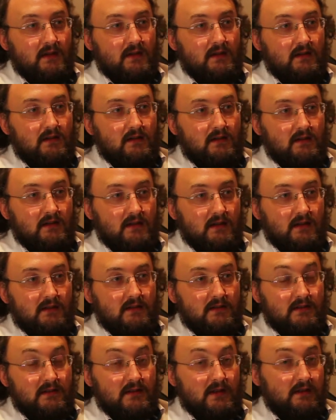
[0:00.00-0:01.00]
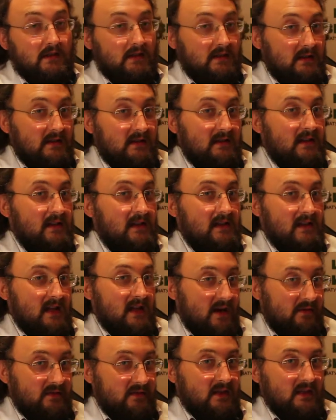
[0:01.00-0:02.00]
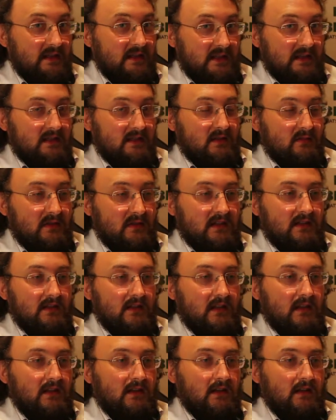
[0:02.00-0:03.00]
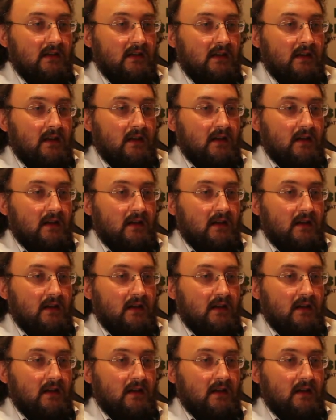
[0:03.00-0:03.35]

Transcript: и это же относительно недавнее да, изобретение.